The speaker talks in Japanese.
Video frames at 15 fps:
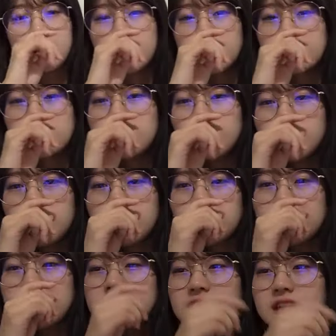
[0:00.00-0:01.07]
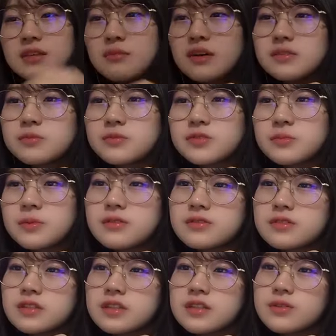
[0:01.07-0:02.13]
通に美味しいからいつでも
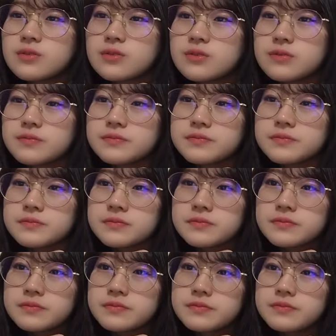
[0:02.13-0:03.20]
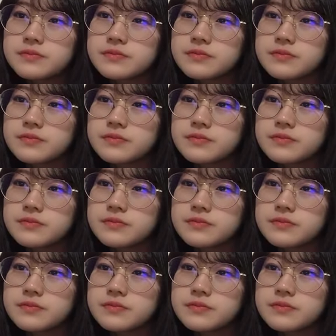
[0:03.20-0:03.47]
全然今でも飲めるんだけど